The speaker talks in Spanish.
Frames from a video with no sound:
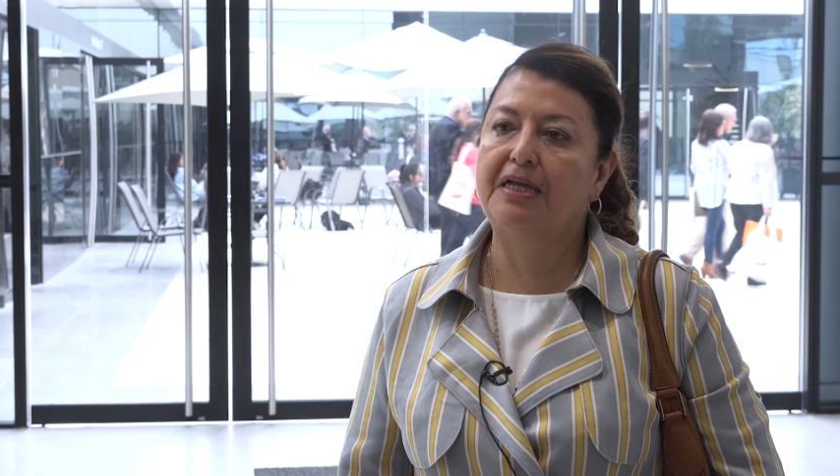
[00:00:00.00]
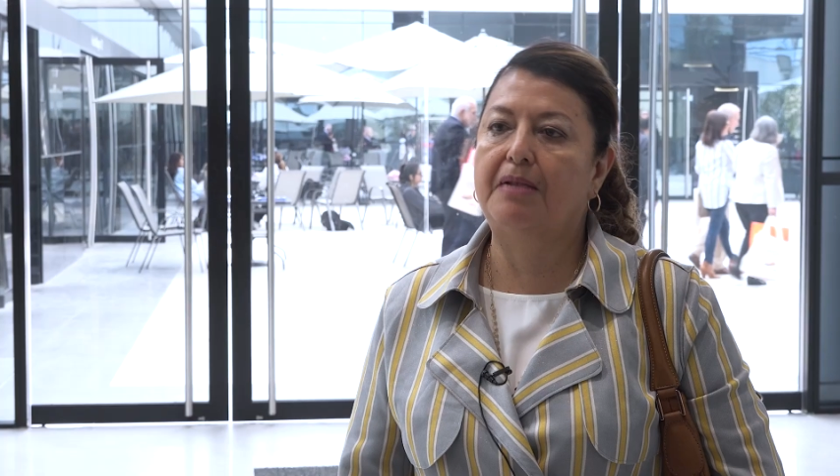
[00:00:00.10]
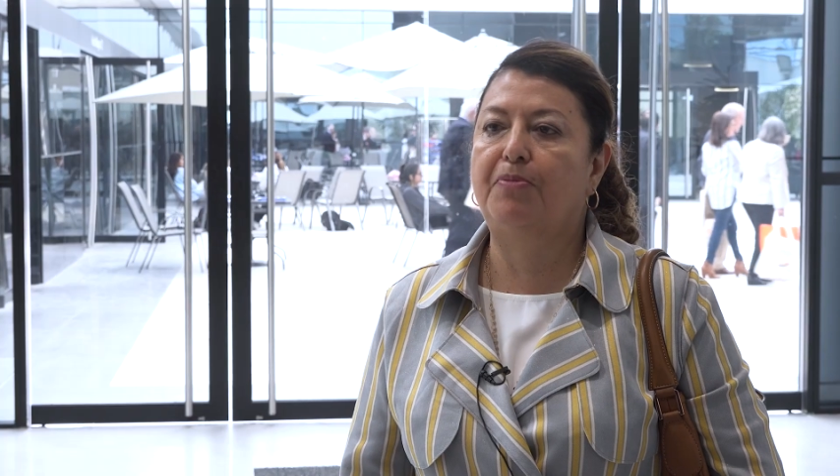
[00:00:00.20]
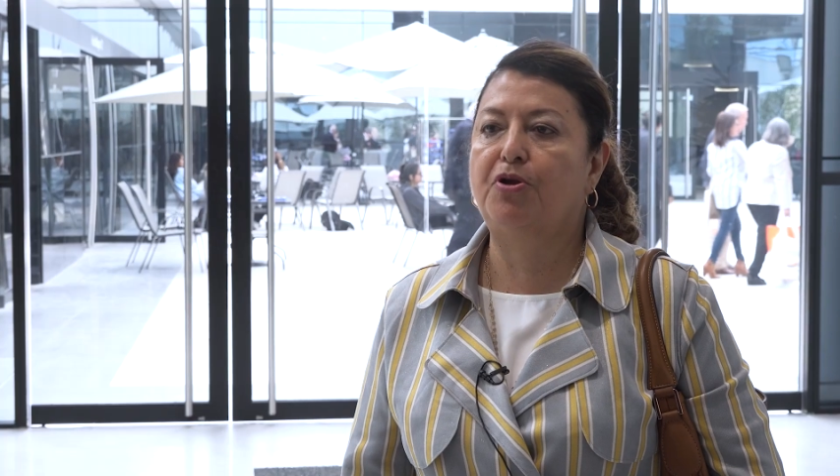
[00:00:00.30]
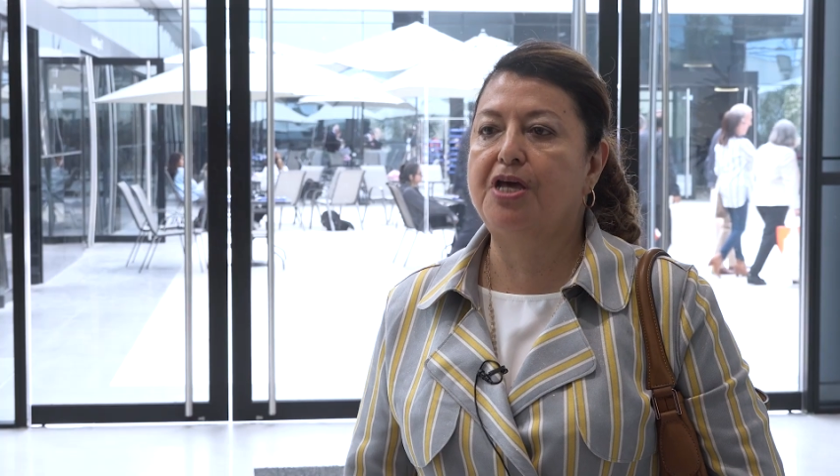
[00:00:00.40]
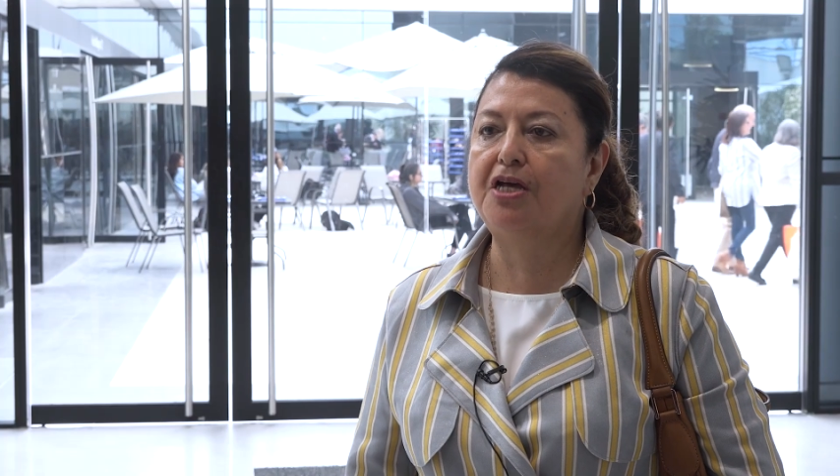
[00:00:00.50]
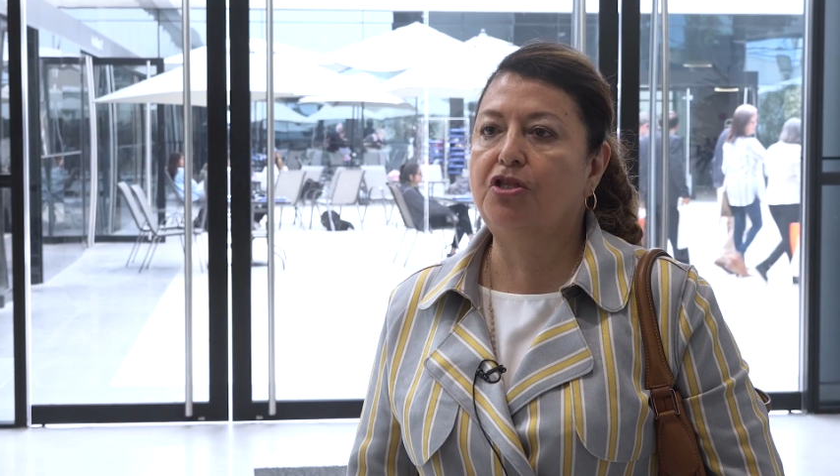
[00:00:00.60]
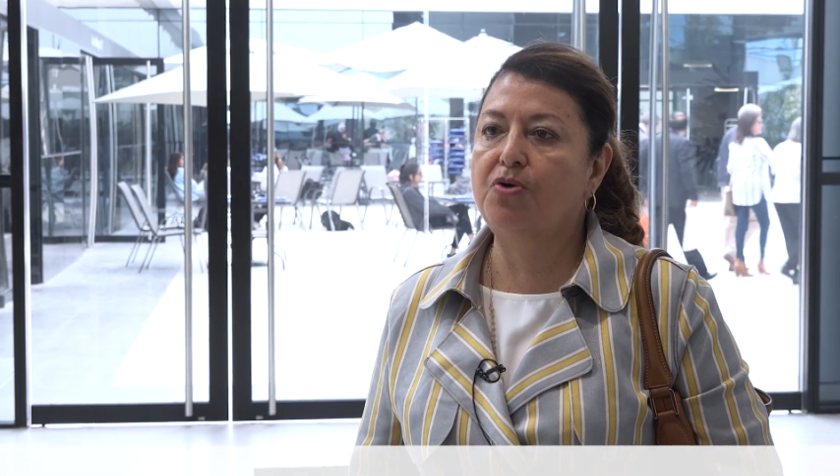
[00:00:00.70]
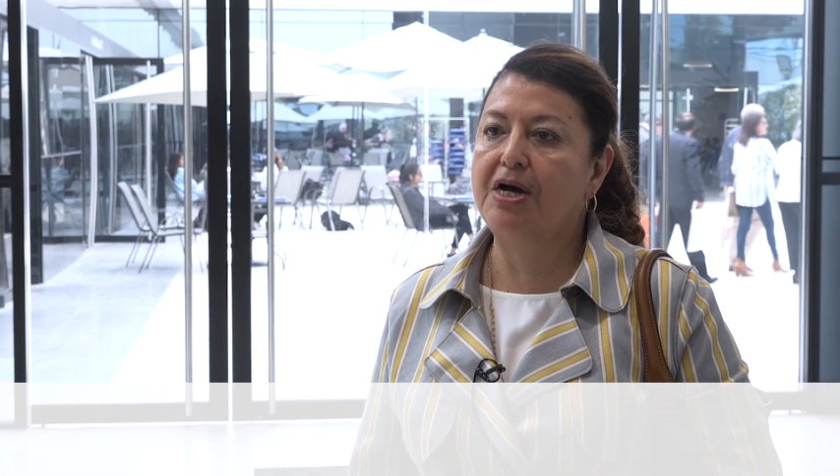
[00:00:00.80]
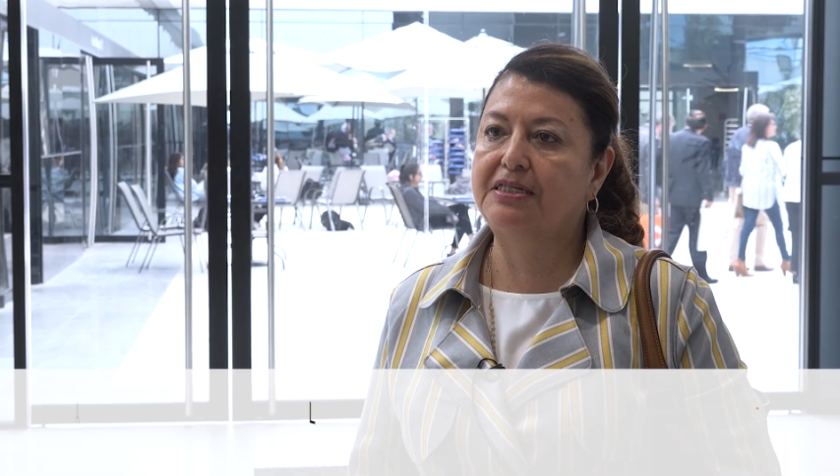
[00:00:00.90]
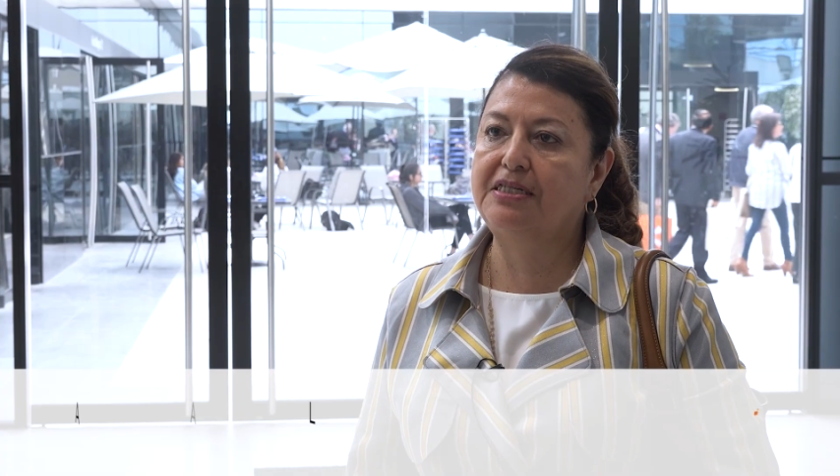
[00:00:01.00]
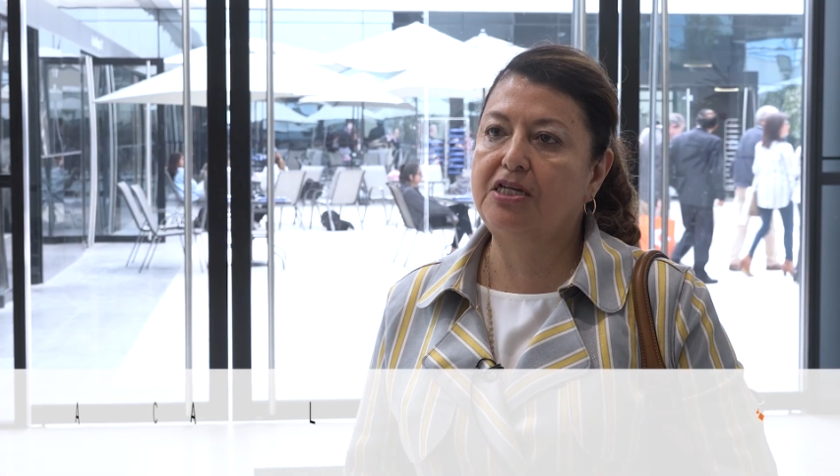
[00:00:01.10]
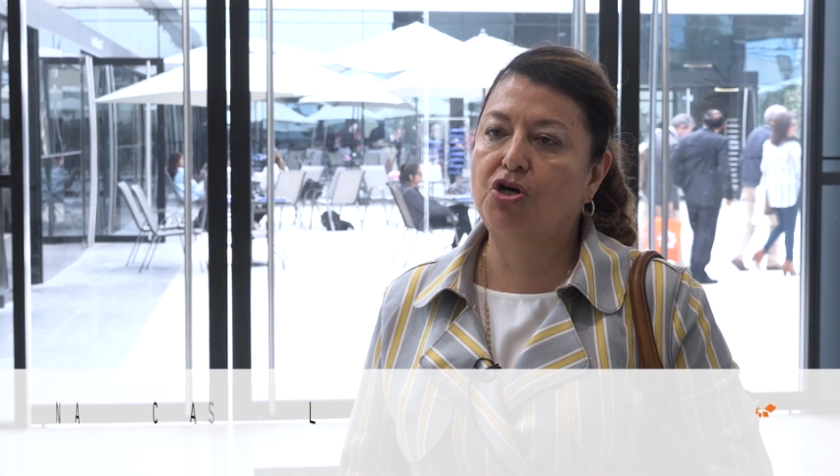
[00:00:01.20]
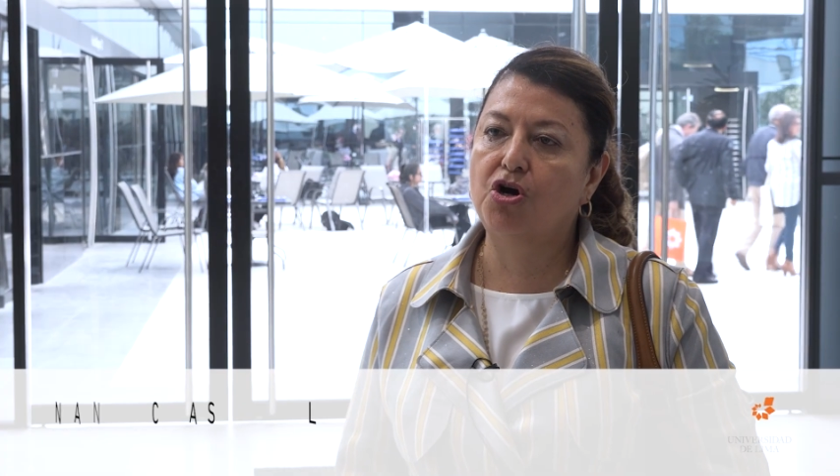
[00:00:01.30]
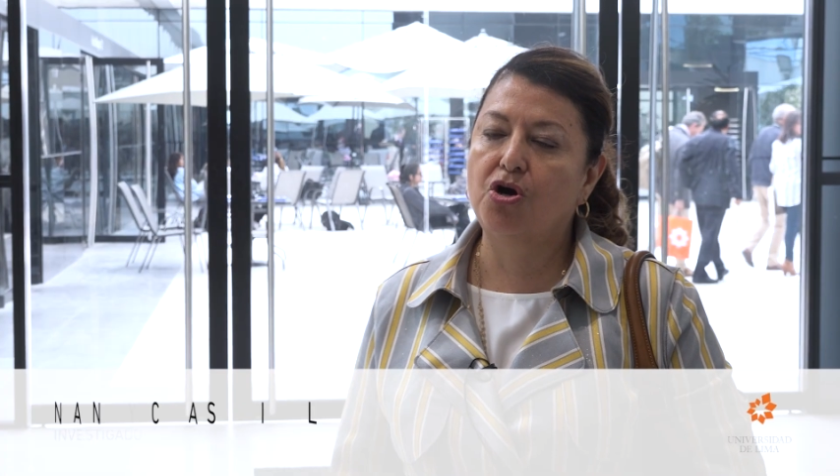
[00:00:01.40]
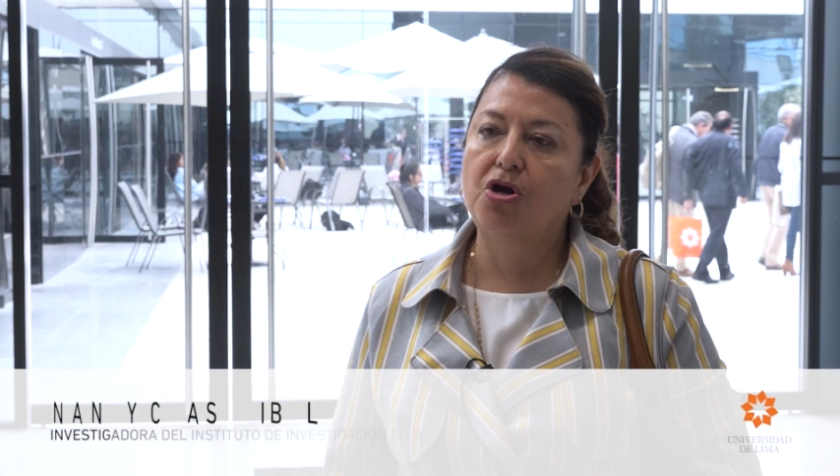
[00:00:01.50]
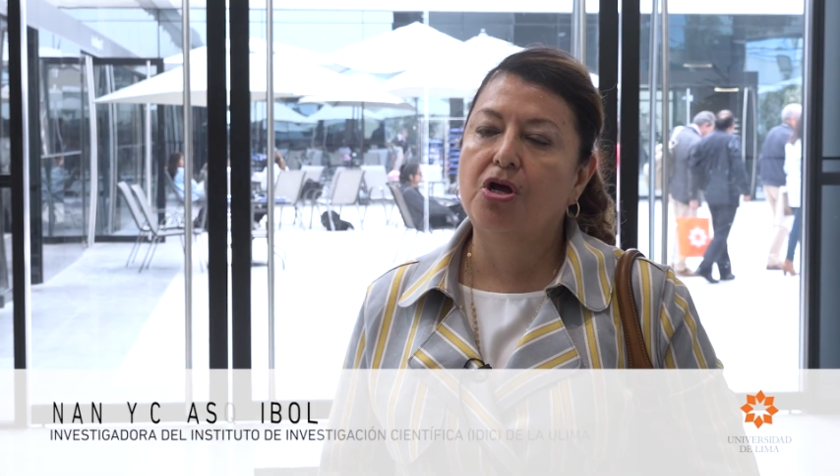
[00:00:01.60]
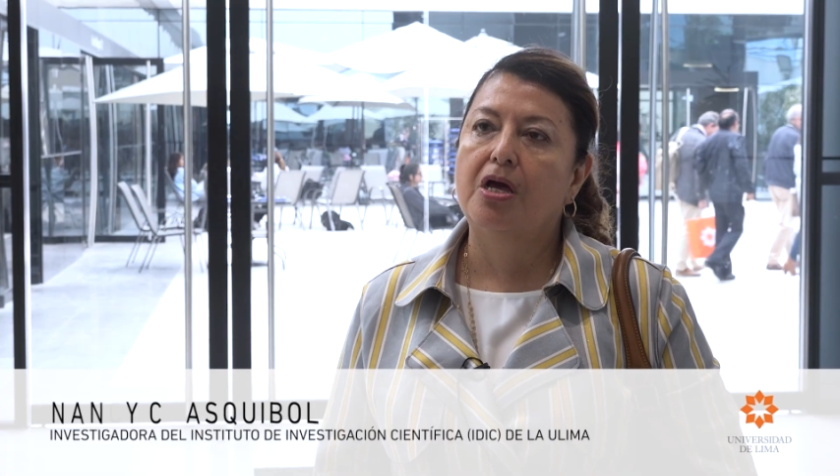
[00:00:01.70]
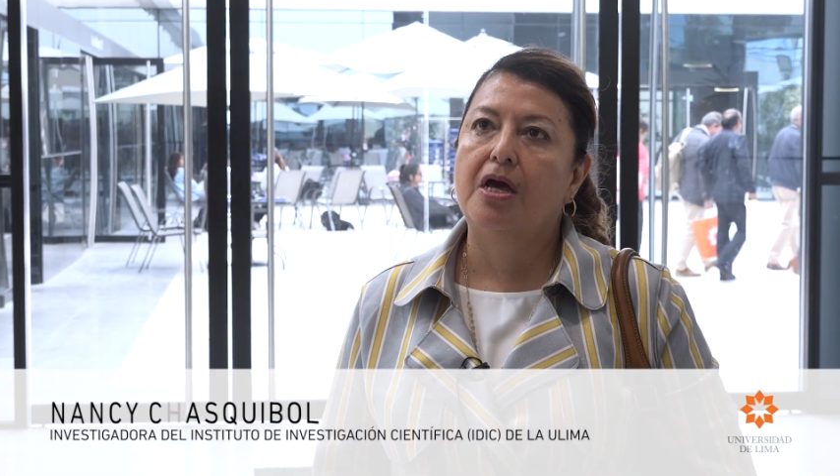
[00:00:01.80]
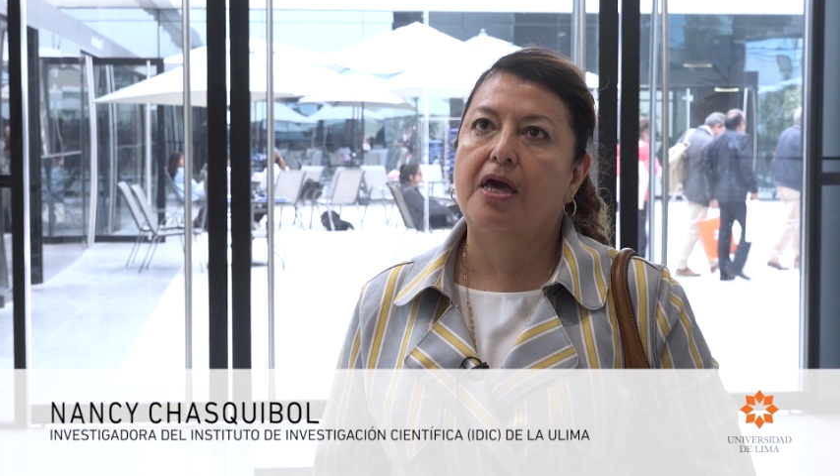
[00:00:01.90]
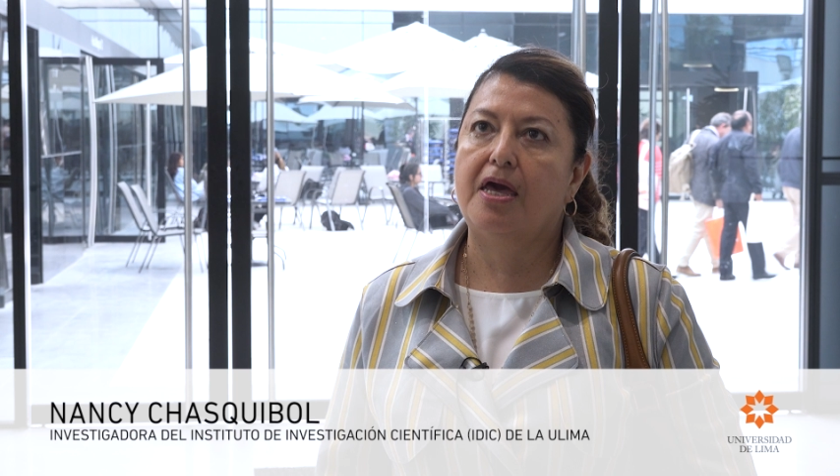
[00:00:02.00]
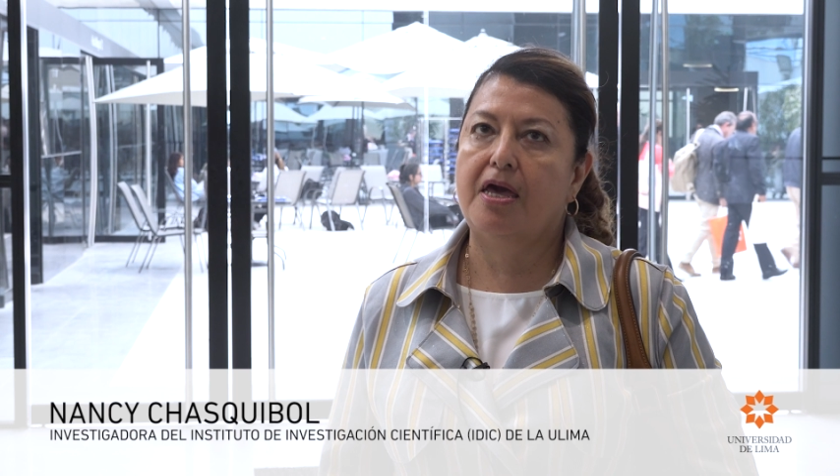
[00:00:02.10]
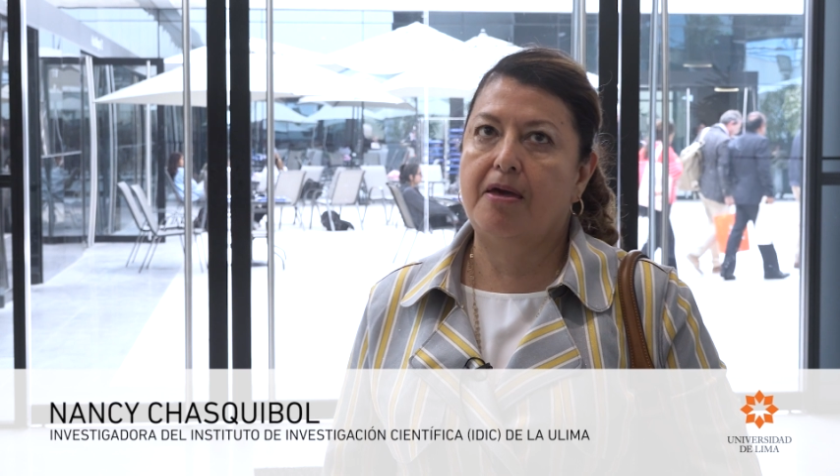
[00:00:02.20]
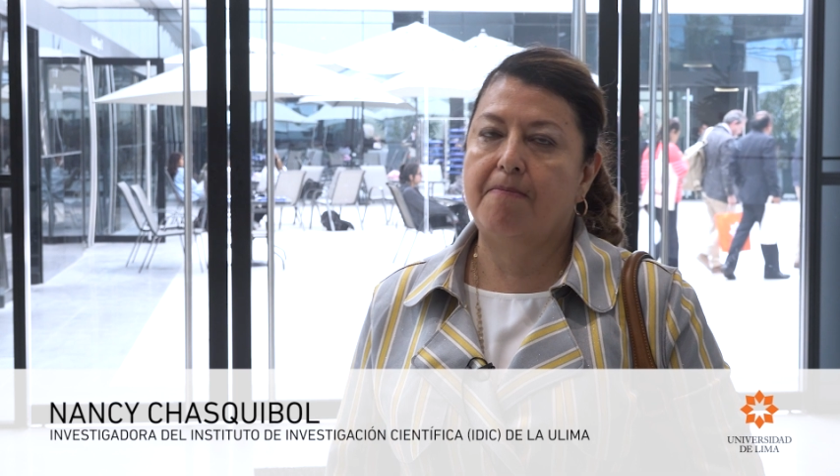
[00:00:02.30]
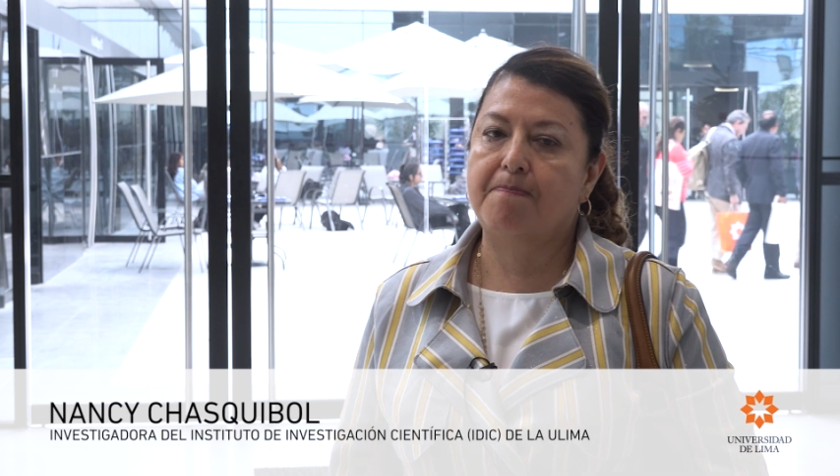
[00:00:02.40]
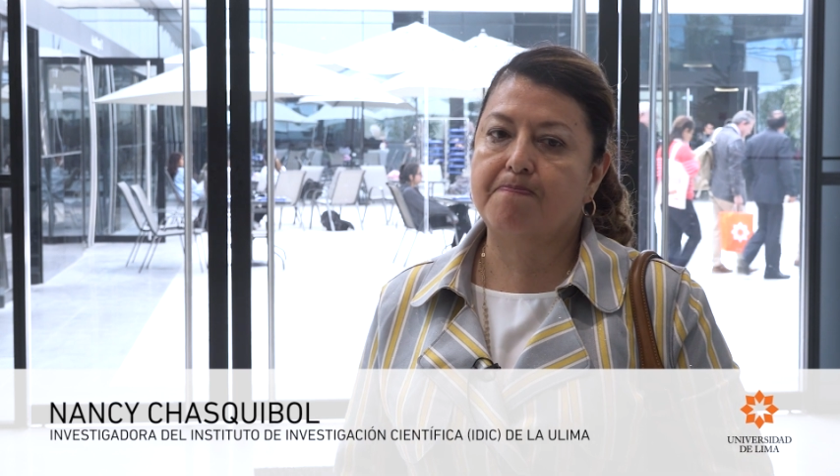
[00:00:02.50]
del proyecto ha sido em,